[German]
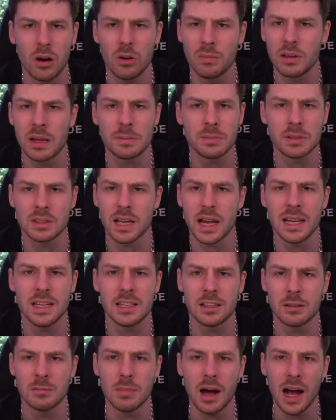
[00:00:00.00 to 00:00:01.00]
Warum gibt es
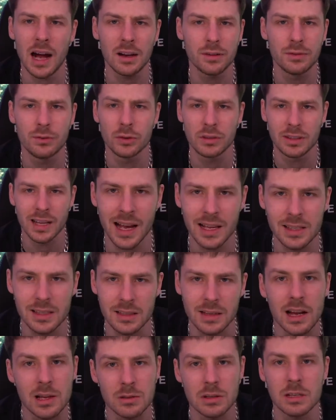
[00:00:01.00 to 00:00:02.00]
eigentlich einen Markt für
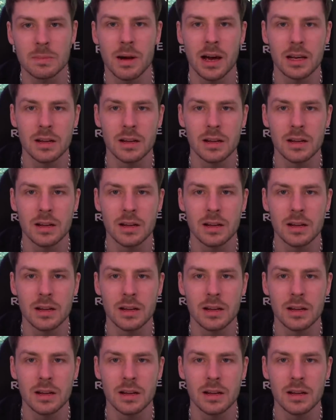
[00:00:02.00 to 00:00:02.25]
Tassen? Also, ich